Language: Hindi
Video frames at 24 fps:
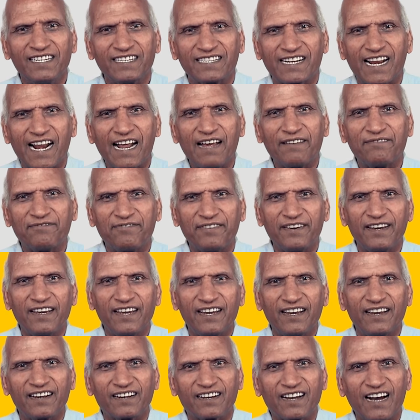
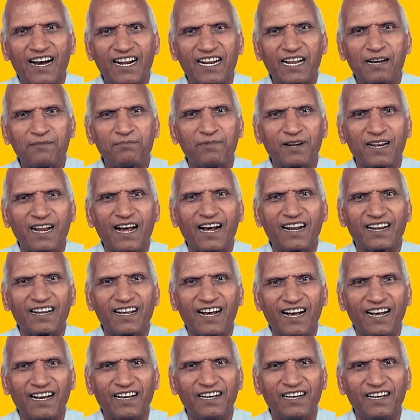ट्रैफिक खाना बनाना